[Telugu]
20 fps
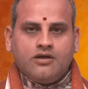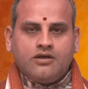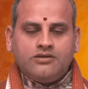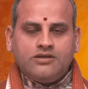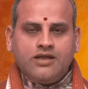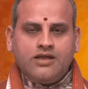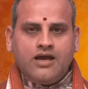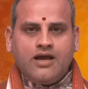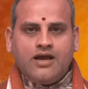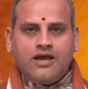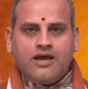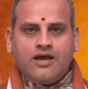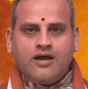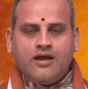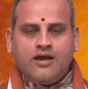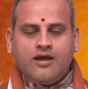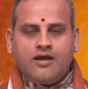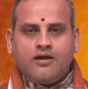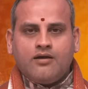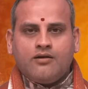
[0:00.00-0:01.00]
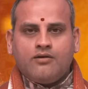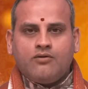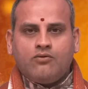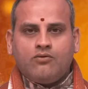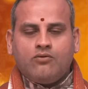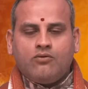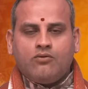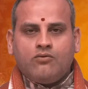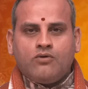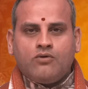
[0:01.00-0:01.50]
ఇందాక
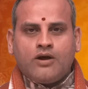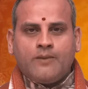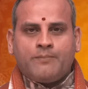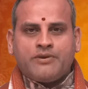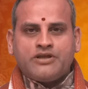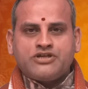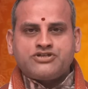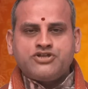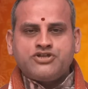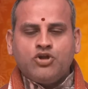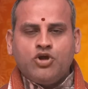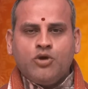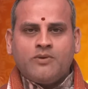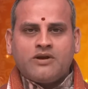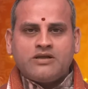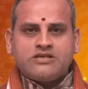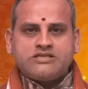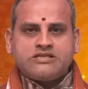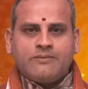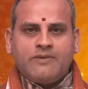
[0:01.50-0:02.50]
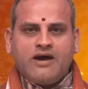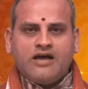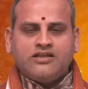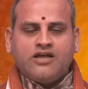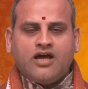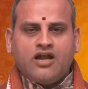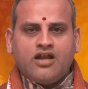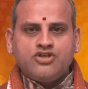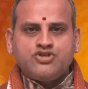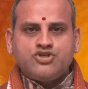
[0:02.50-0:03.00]
ఒక ప్రశ్నలో మనం
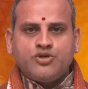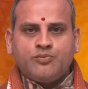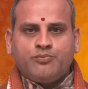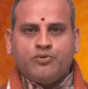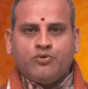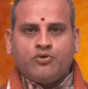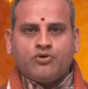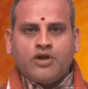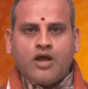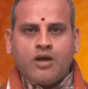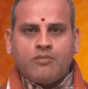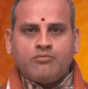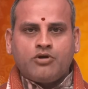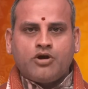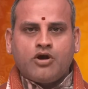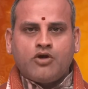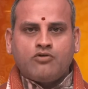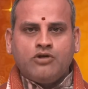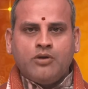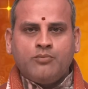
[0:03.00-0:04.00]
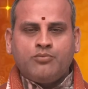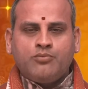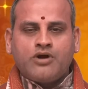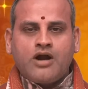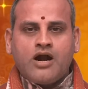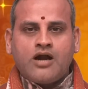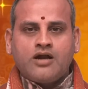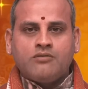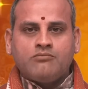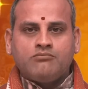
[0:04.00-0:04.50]
సమాధానం చెప్పుకున్నాం గరుడ
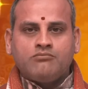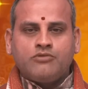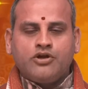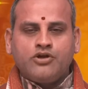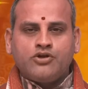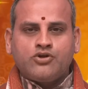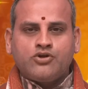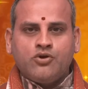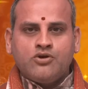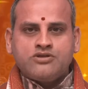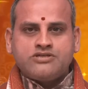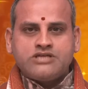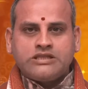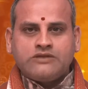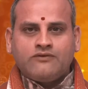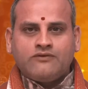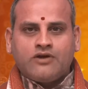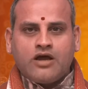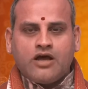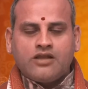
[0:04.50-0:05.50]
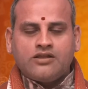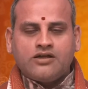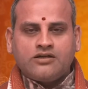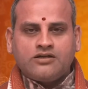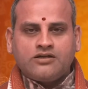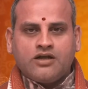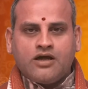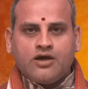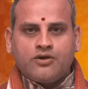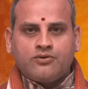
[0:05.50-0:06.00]
పురాణం ఇంట్లో
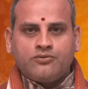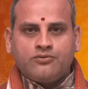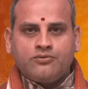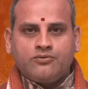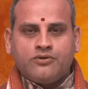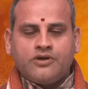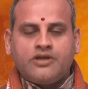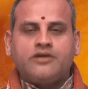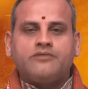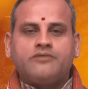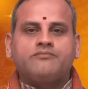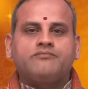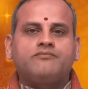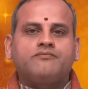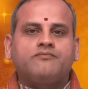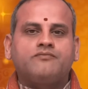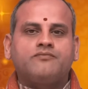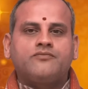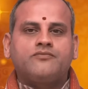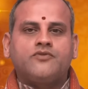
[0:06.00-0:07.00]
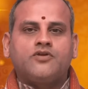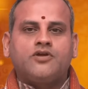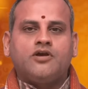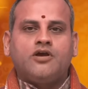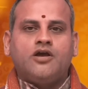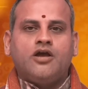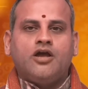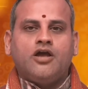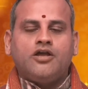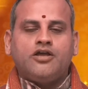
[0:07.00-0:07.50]
చదవరాదంటారు అని
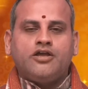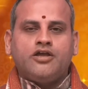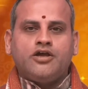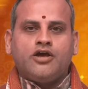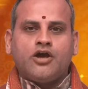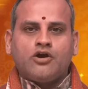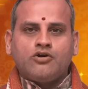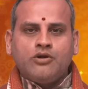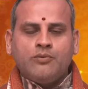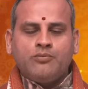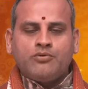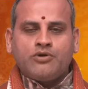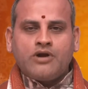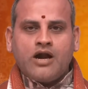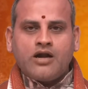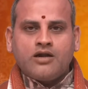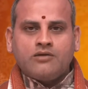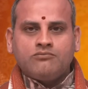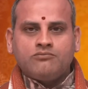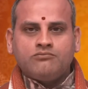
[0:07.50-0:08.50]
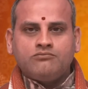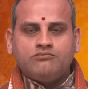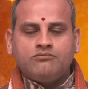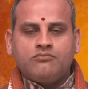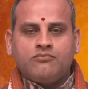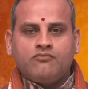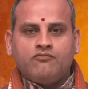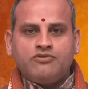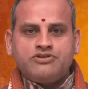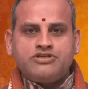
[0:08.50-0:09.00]
ఈ గరుడ పురాణం
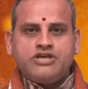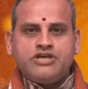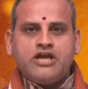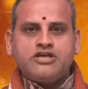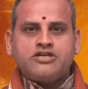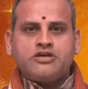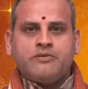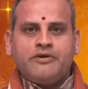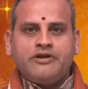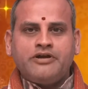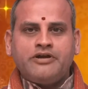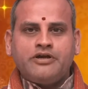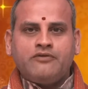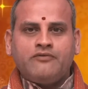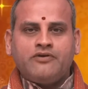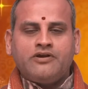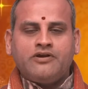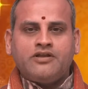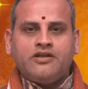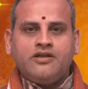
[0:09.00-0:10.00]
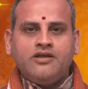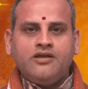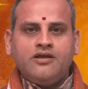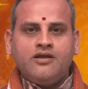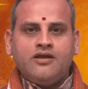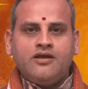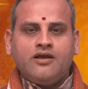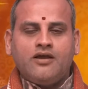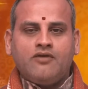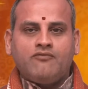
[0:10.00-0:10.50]
విశేషమైనటువంటి
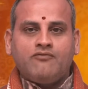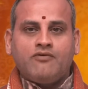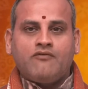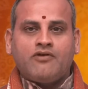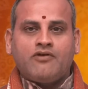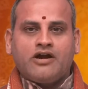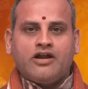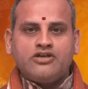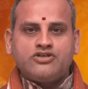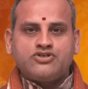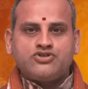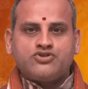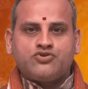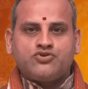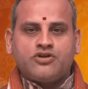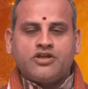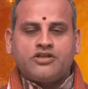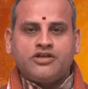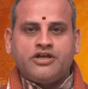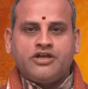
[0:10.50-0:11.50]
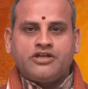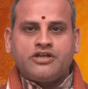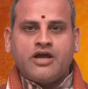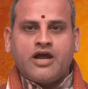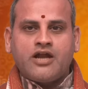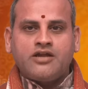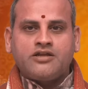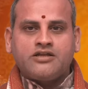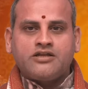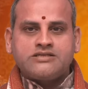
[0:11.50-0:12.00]
వివరణ ఇస్తున్నది
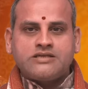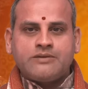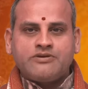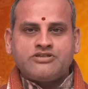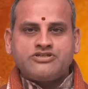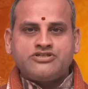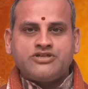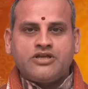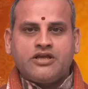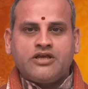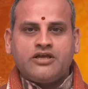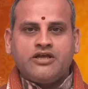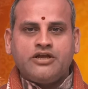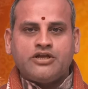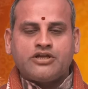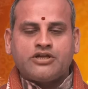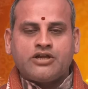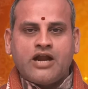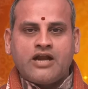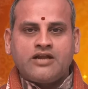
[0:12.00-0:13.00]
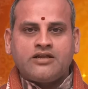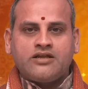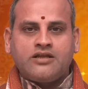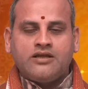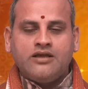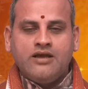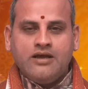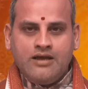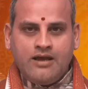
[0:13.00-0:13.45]
ఇట్లాంటి సమస్యలకి ఇట్లాంటి